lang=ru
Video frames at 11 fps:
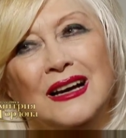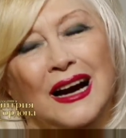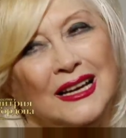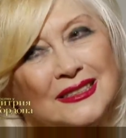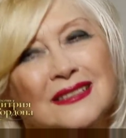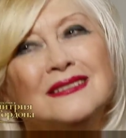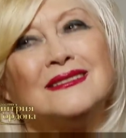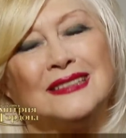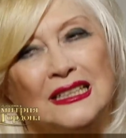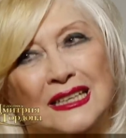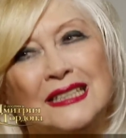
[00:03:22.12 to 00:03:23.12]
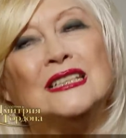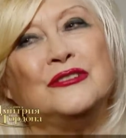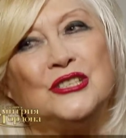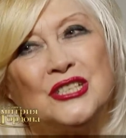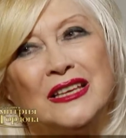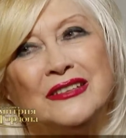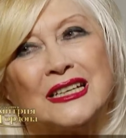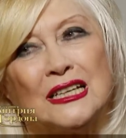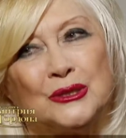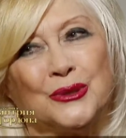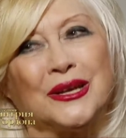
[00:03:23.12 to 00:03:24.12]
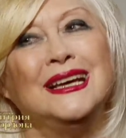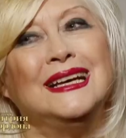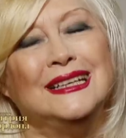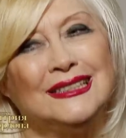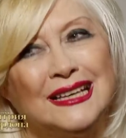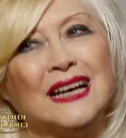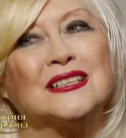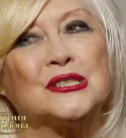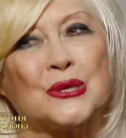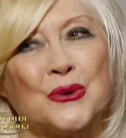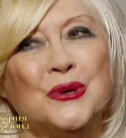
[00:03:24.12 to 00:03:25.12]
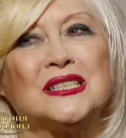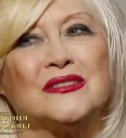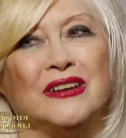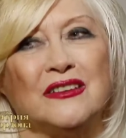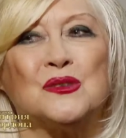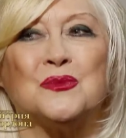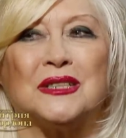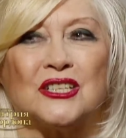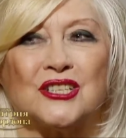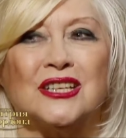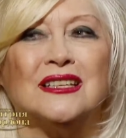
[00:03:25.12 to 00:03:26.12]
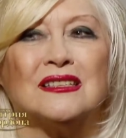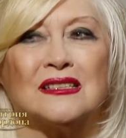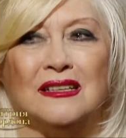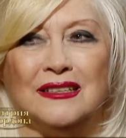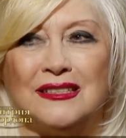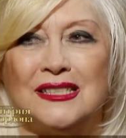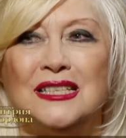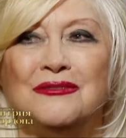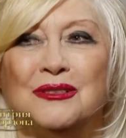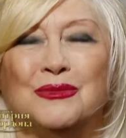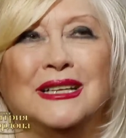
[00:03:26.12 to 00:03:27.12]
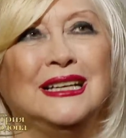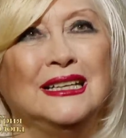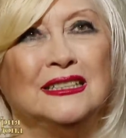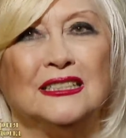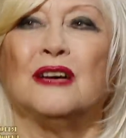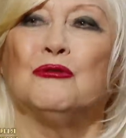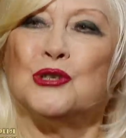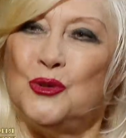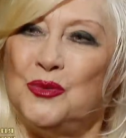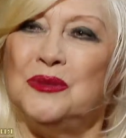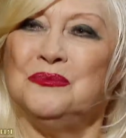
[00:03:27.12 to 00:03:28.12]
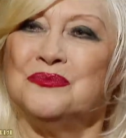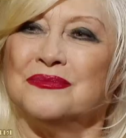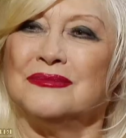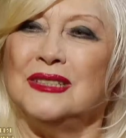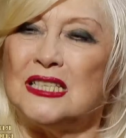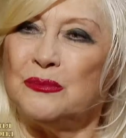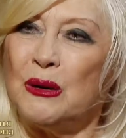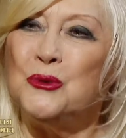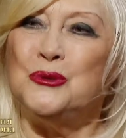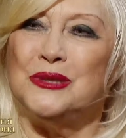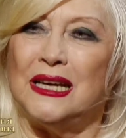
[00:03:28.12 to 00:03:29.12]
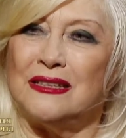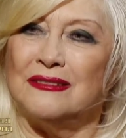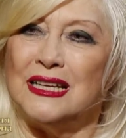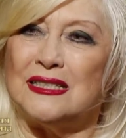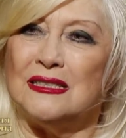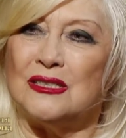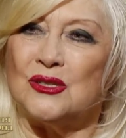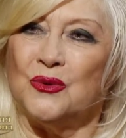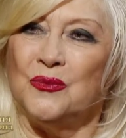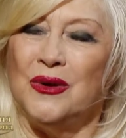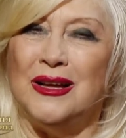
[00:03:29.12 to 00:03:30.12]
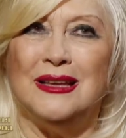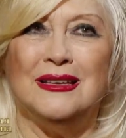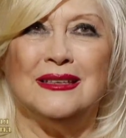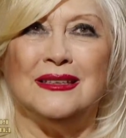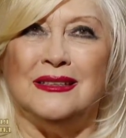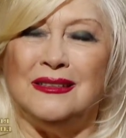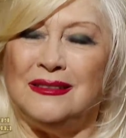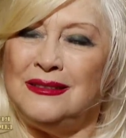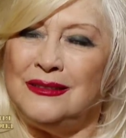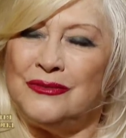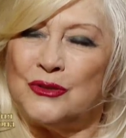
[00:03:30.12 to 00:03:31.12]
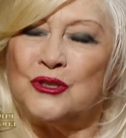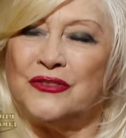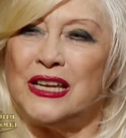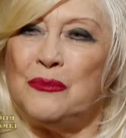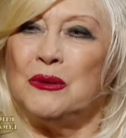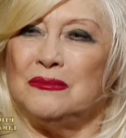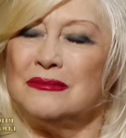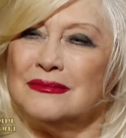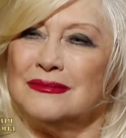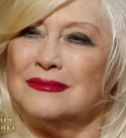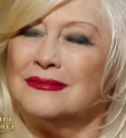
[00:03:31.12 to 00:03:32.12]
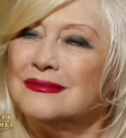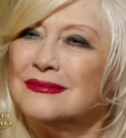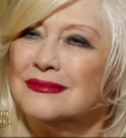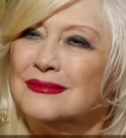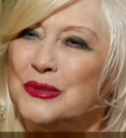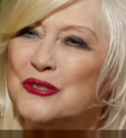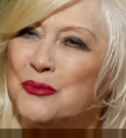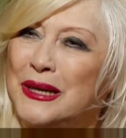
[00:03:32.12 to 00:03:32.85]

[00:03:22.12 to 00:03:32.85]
А это талантливый человек, который так строит свои взаимоотношения с коллективом для того, чтобы и самому не ударить грязь лицом, и, и, и в то же время быть в